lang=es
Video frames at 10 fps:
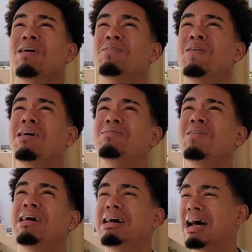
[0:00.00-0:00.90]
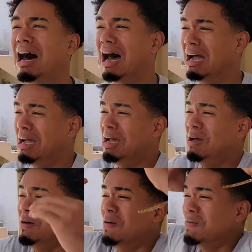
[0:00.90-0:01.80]
una mujer buena!
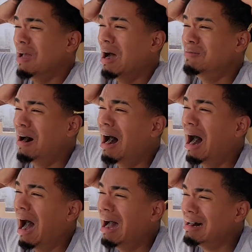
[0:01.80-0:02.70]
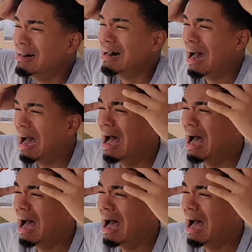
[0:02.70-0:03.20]
¡Amor! ¡Amor!